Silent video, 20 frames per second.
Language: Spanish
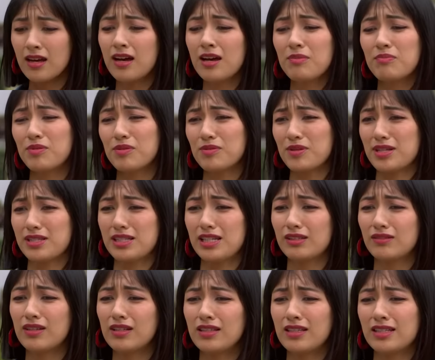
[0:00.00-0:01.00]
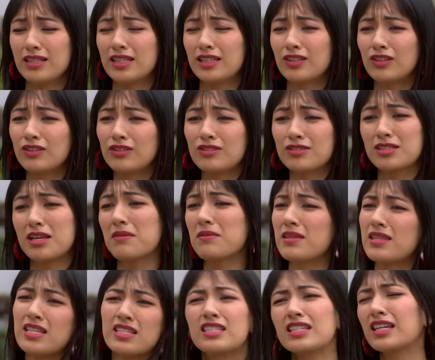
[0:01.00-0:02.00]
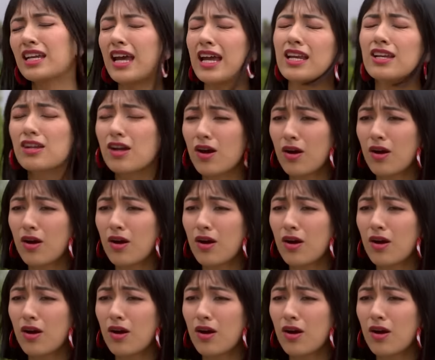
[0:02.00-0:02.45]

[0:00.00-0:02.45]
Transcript: Ay, pobrecito el niñito, no sabe decir que no.